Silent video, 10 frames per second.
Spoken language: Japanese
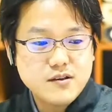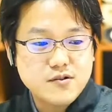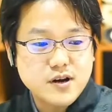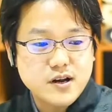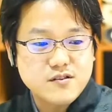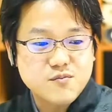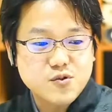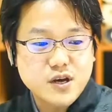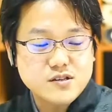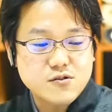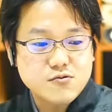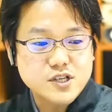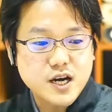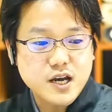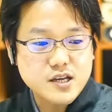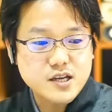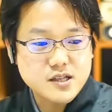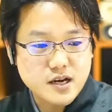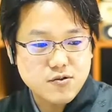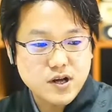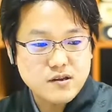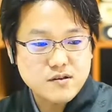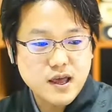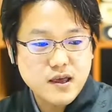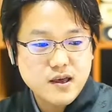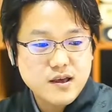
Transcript: それから出雲大社のお茶会に行ったりとかですね、